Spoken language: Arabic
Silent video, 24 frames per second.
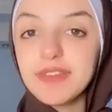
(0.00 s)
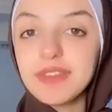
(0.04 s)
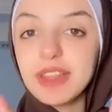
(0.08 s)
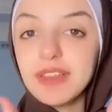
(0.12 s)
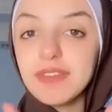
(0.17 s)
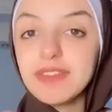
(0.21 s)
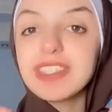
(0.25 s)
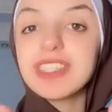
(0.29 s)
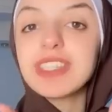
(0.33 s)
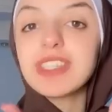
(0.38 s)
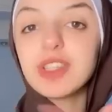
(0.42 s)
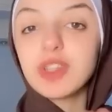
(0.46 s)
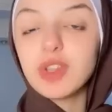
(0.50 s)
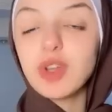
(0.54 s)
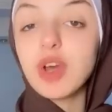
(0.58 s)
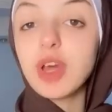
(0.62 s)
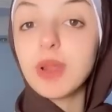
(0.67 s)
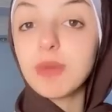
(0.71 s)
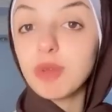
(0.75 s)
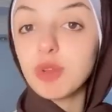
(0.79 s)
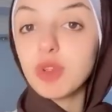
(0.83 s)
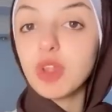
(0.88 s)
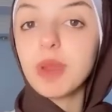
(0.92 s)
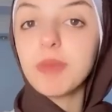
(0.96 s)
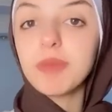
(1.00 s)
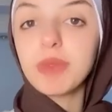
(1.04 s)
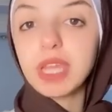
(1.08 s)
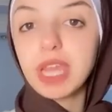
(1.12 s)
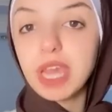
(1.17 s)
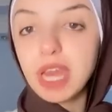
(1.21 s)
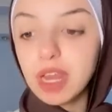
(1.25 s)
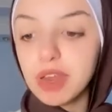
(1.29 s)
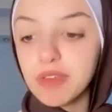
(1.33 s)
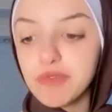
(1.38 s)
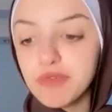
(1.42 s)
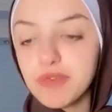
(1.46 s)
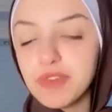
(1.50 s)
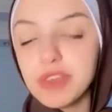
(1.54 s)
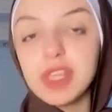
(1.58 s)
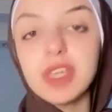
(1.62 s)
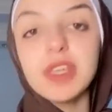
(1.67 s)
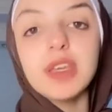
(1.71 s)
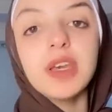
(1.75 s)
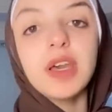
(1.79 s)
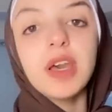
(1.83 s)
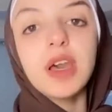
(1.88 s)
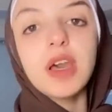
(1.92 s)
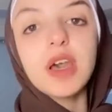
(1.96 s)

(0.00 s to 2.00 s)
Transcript: في نفس نطاق الموضوع اللي بنتكلم فيه